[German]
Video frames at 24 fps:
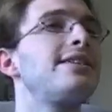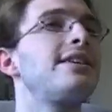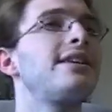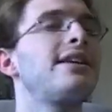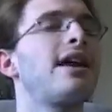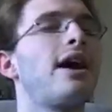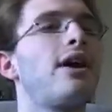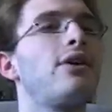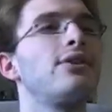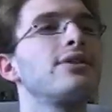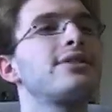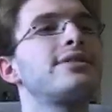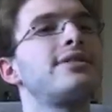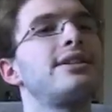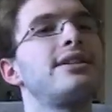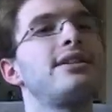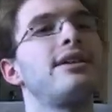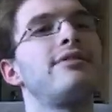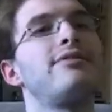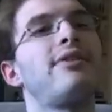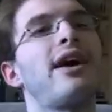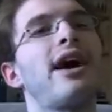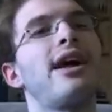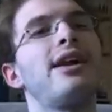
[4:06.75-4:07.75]
ihn aus in
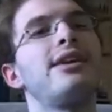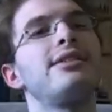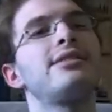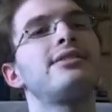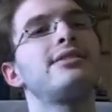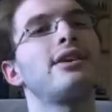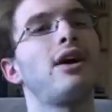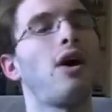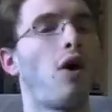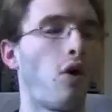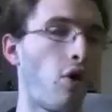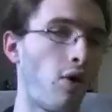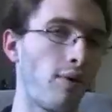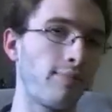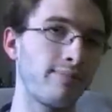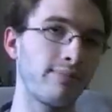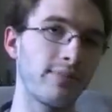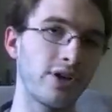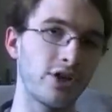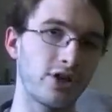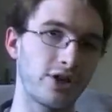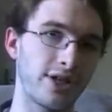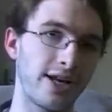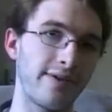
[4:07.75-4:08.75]
den Wald, um
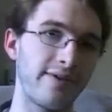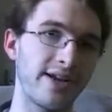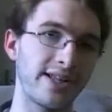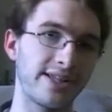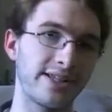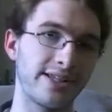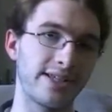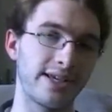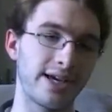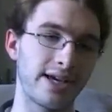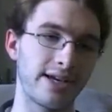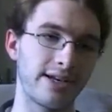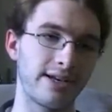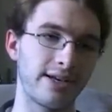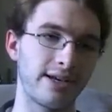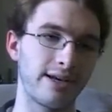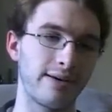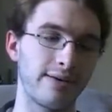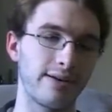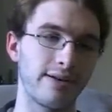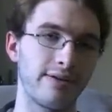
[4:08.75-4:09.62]
Schneewittchen